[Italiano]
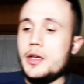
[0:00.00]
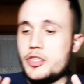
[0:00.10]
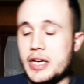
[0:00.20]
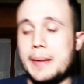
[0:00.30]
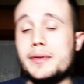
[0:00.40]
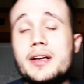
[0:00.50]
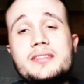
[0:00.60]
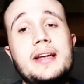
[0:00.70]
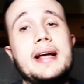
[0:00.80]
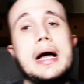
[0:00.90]
Cerchiamo di
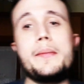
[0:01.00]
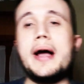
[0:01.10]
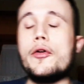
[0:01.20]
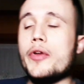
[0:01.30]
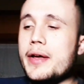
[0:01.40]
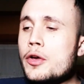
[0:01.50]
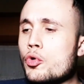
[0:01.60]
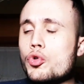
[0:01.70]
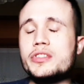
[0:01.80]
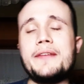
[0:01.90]
restare calmi. Allora, io
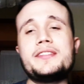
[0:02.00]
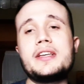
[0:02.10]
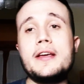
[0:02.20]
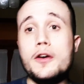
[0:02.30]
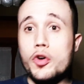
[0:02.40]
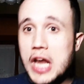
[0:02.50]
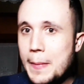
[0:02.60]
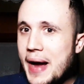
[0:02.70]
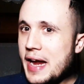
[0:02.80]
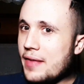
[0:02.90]
Kulusevski con la
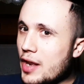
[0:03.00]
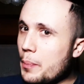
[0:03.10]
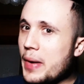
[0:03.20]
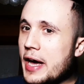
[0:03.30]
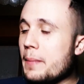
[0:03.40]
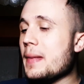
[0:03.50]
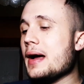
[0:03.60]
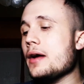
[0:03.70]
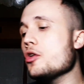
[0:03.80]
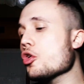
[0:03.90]
maglia del
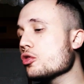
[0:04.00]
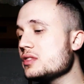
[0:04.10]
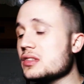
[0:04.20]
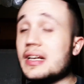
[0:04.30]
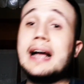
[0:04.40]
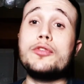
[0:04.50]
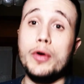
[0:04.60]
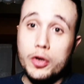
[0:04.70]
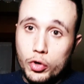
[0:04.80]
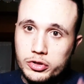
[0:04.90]
Parma l'ho considerato e
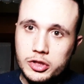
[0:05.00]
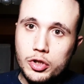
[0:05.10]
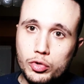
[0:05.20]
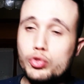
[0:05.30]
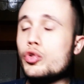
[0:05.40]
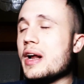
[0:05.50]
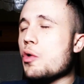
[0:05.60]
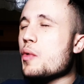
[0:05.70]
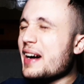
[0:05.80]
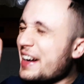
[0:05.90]
lo considero tuttora
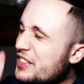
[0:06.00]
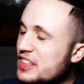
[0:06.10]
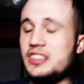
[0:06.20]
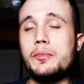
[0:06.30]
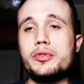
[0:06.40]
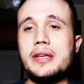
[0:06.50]
un grandissimo